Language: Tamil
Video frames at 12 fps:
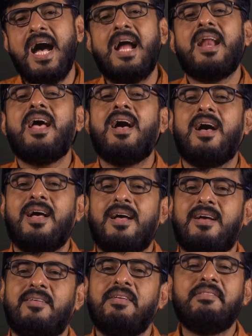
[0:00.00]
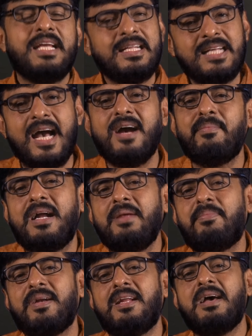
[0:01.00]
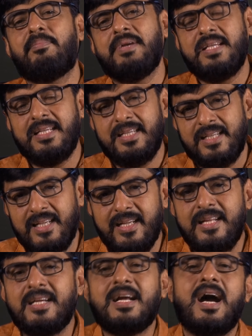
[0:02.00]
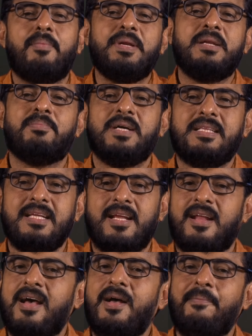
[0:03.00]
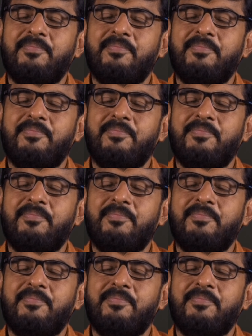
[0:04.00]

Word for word: ஆனால் வேதாகம அடிப்படையில் அப்படி இருக்கா அப்படின்னு பார்த்தீங்கன்னா